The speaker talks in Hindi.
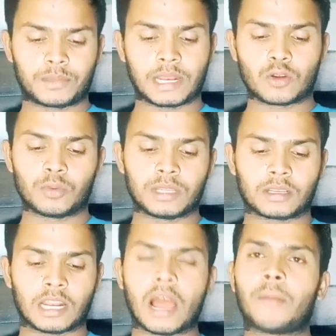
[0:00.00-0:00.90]
चैनल को भी
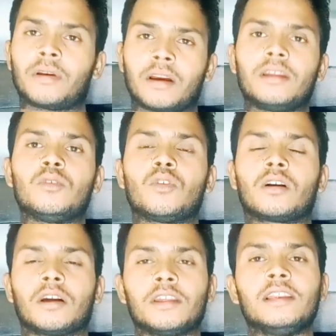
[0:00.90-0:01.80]
सब्सक्राइब आपने कर ही लो
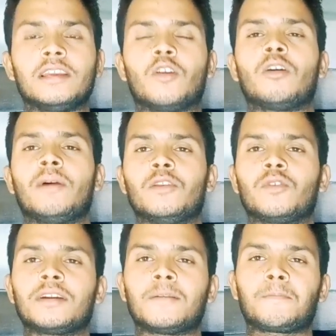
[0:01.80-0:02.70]
कर ही लिया हुआ भाई
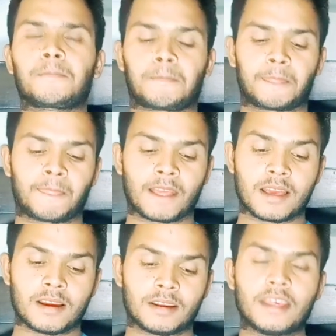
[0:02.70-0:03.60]
लोग है ना
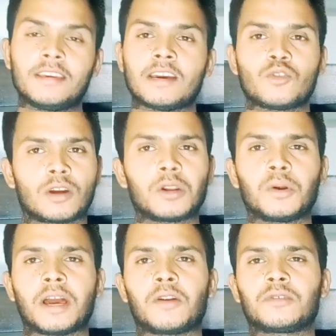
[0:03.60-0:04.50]
नहीं किया तो कर लो
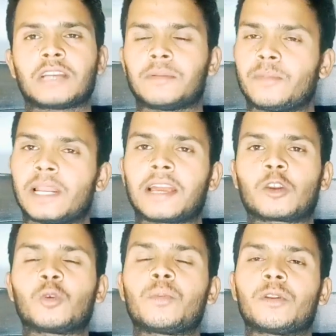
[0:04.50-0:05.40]
यार और साथ में
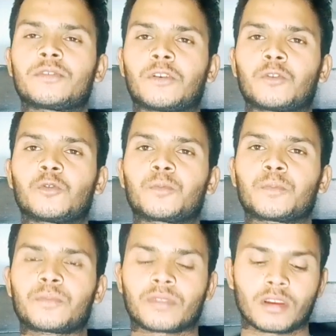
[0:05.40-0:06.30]
बेलाइकन को भी प्रेस कर दो
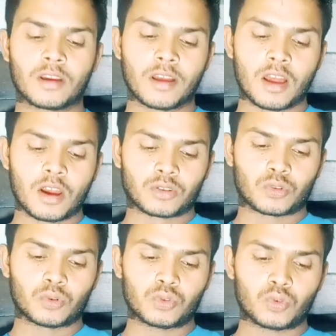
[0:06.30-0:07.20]
तो
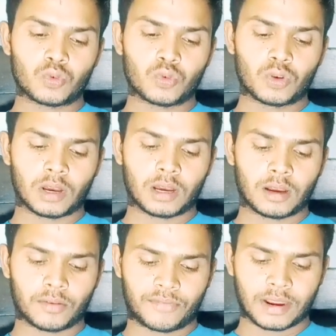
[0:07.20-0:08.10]

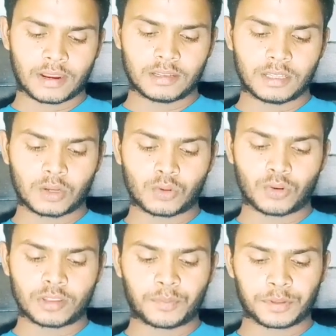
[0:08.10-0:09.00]
दोस्तों फेड नजर देख लो
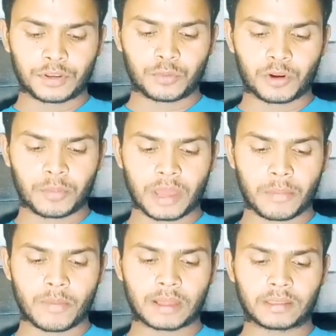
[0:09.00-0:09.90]
थोड़ी पिच रिपोर्ट हम यहाँ
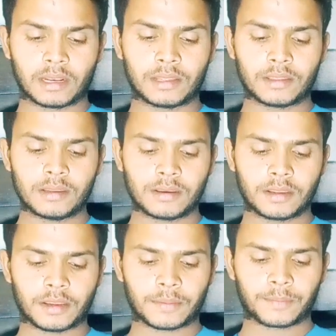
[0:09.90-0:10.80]
पर बात कर लेते हैं
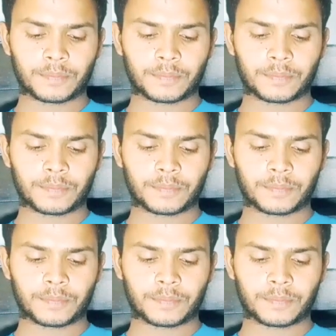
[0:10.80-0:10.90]
ठीक है